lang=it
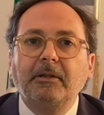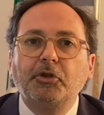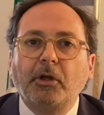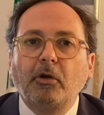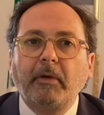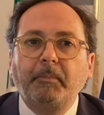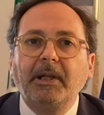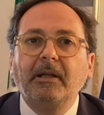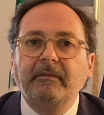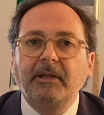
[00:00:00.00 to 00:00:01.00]
19
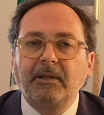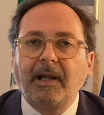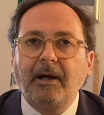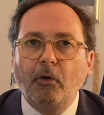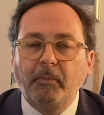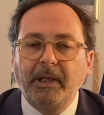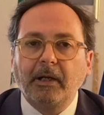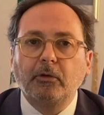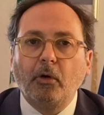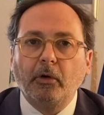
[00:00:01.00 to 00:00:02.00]
aprile diventerà
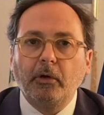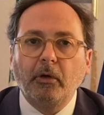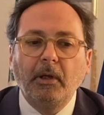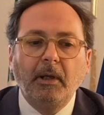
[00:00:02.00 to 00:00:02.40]
obbligatorio